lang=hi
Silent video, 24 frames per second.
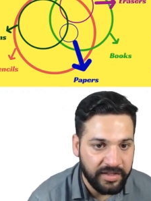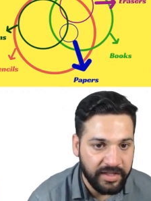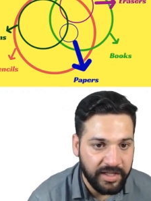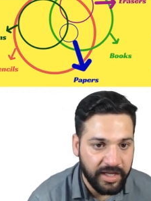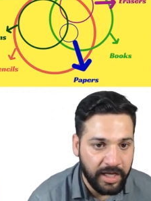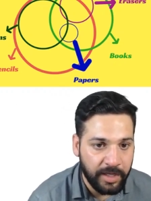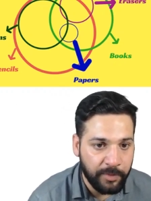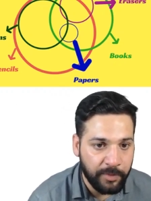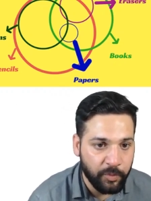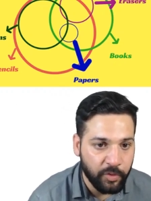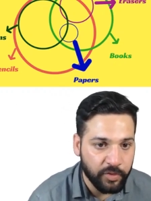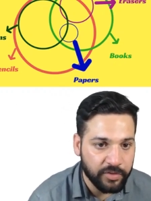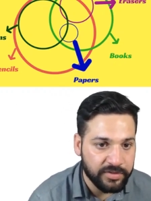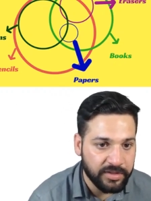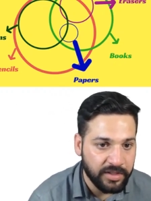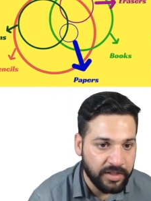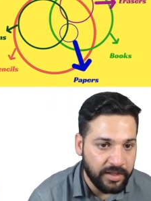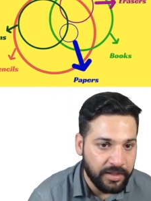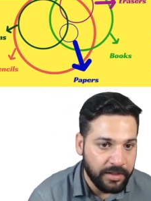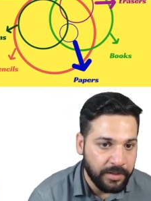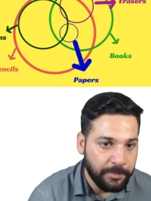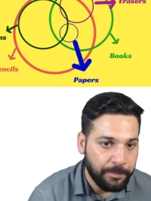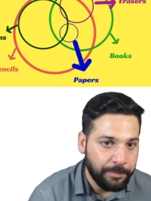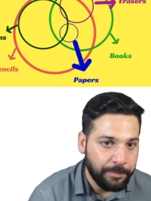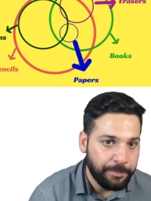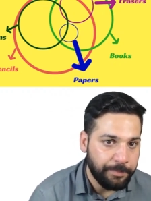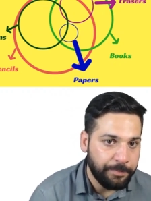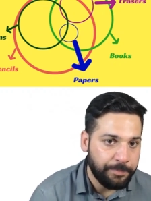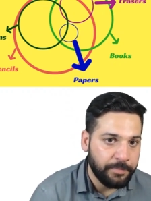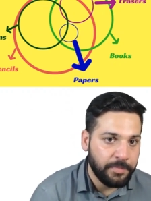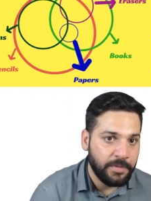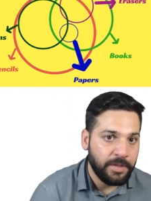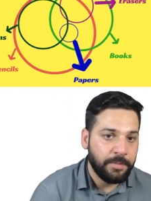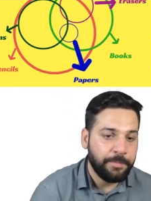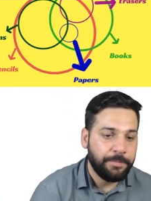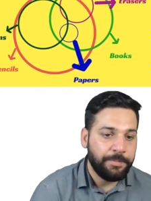दे आर बुक्स
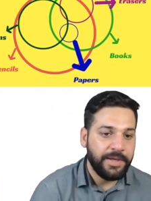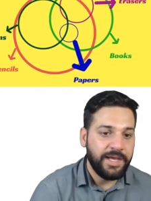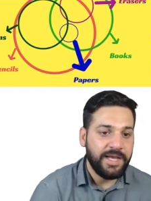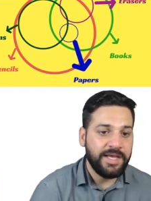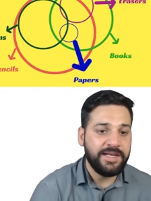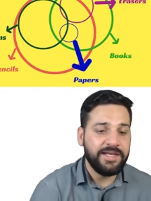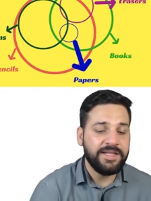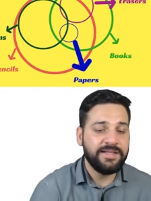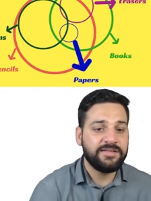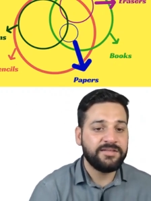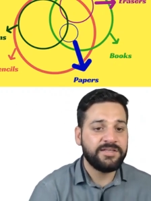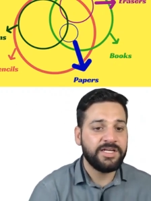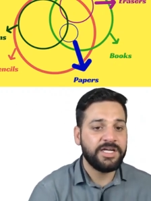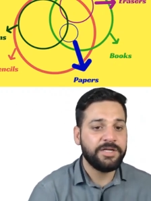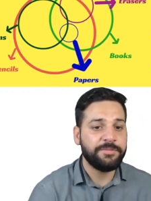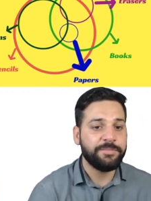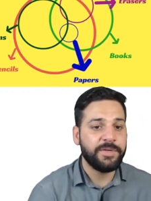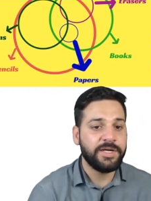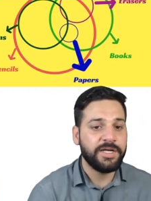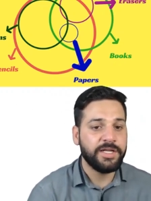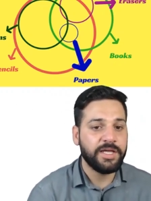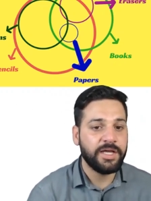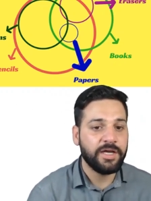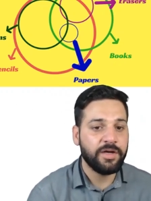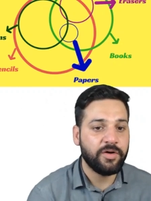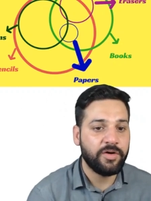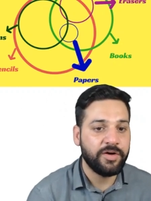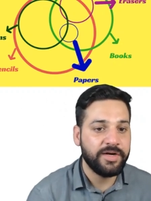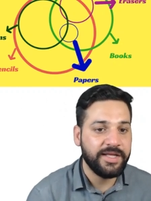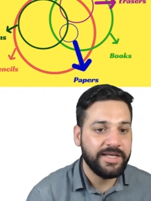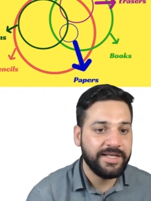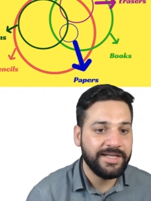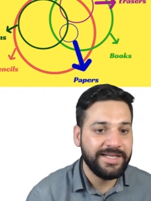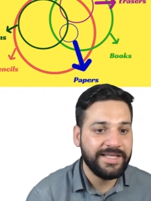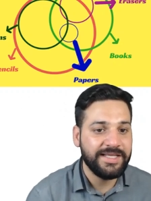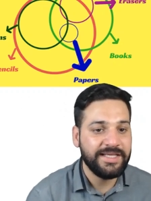पहली स्टेटमेंट के
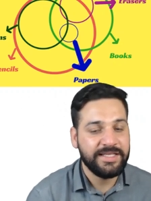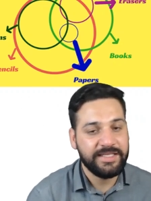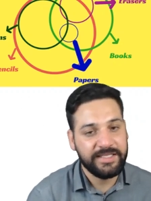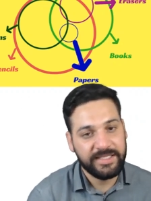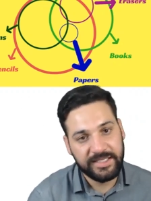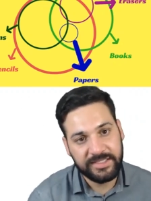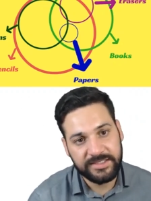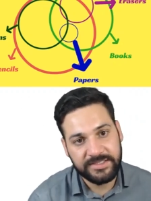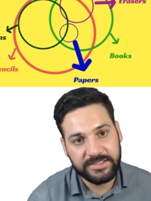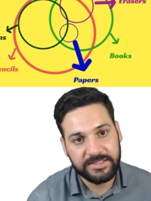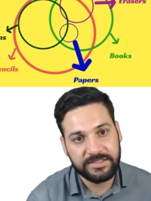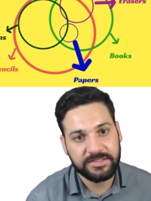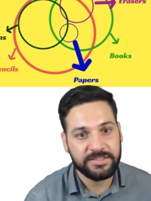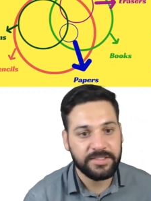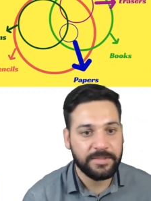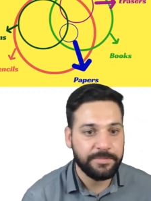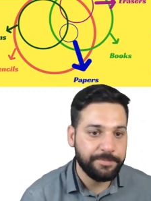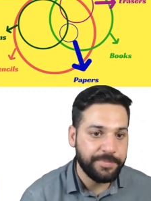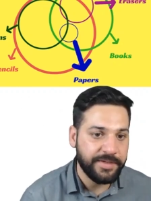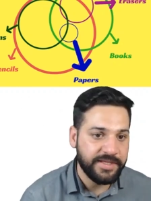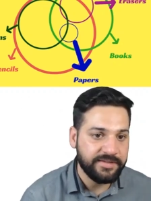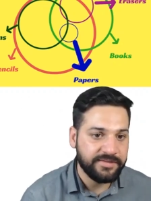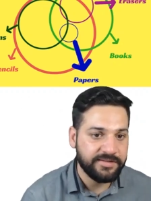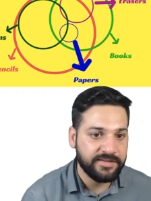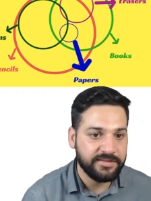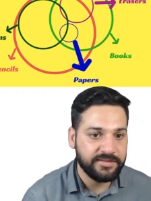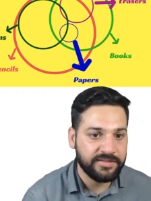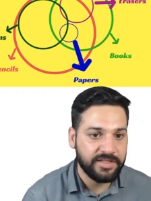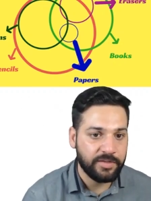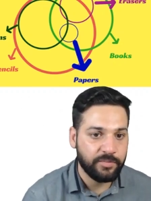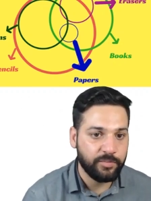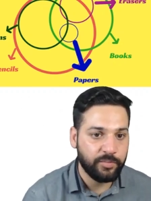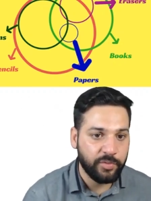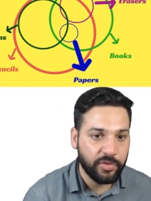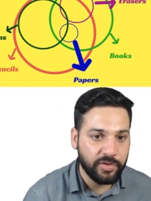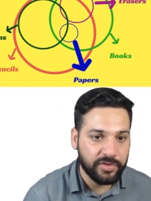अकॉर्डिंगली यस सम पेंसिल्स
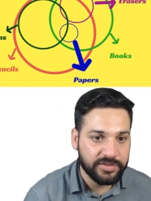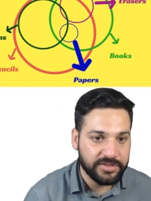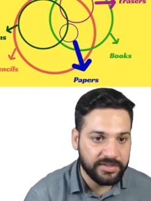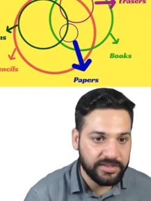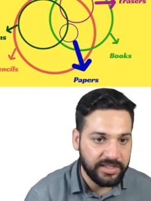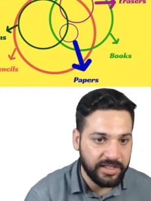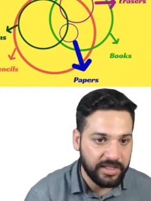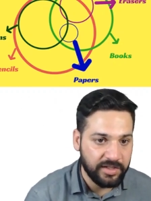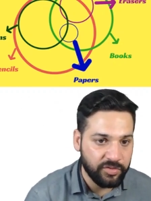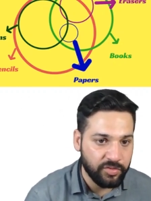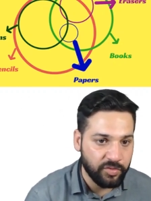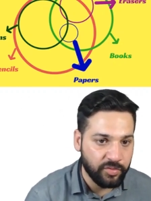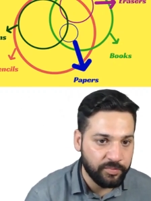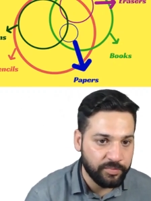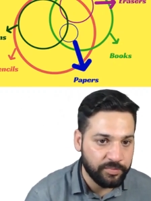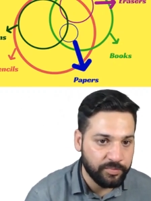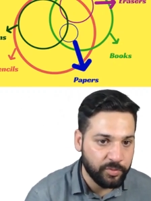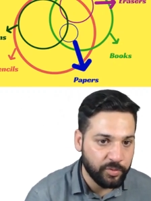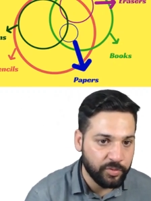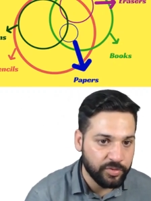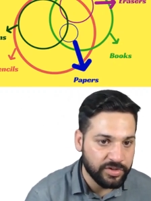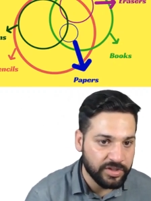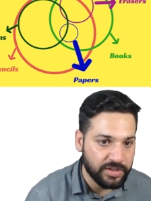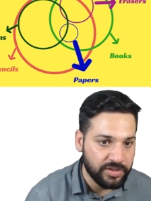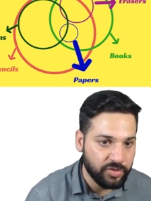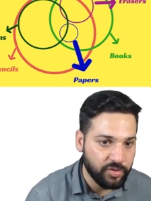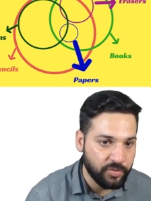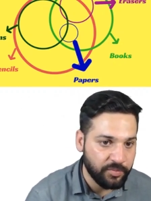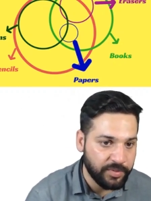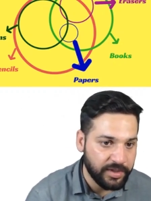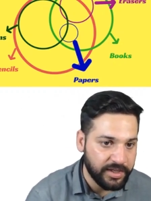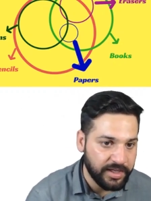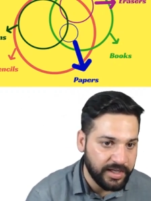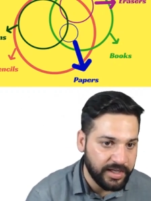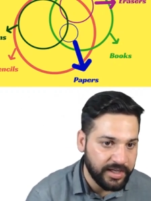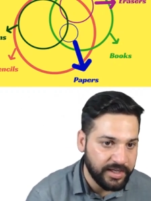आर बुक्स ये जो पोर्शन जो
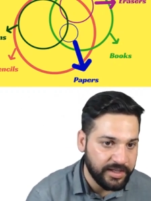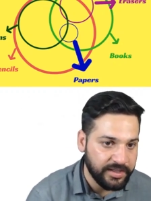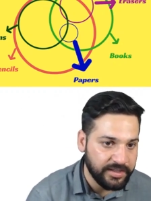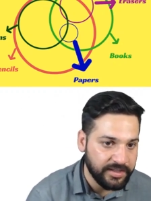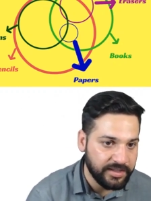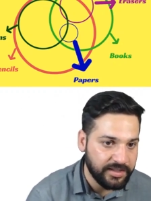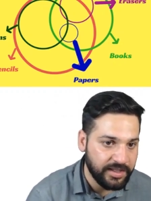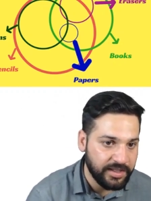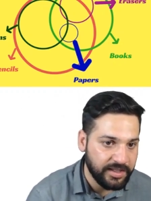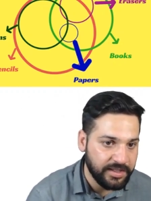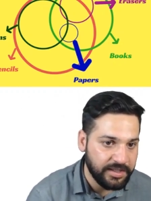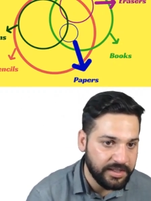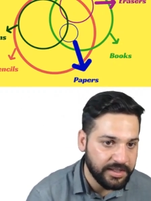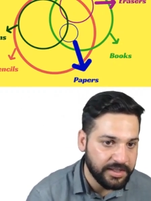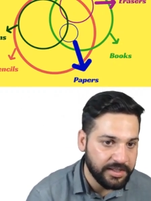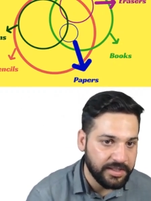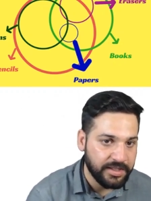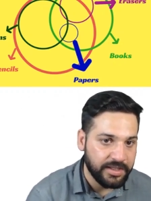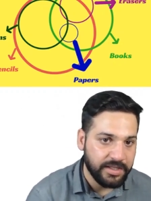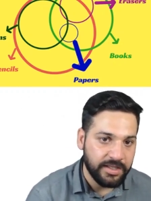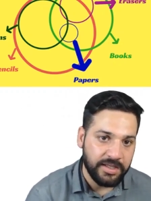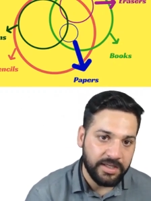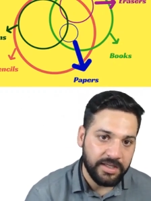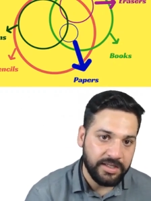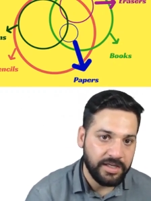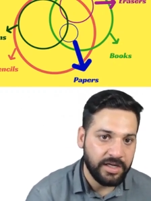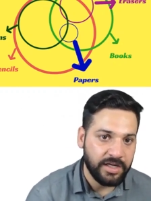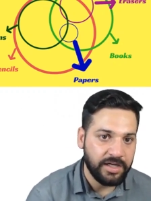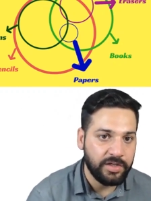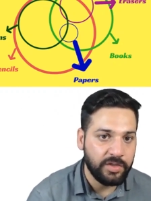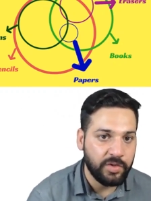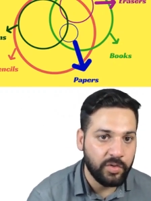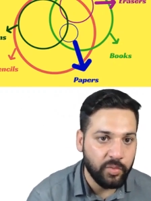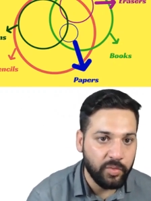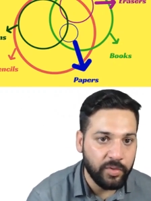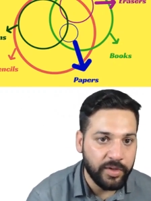बना है ये देखिए ये
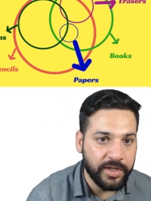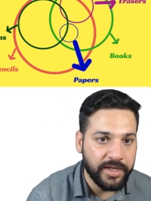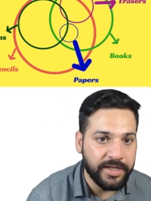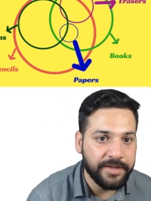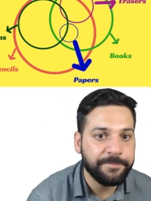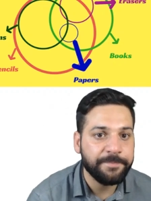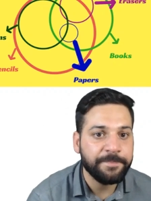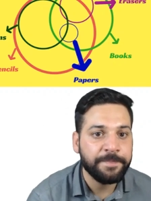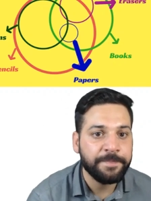ट्रू है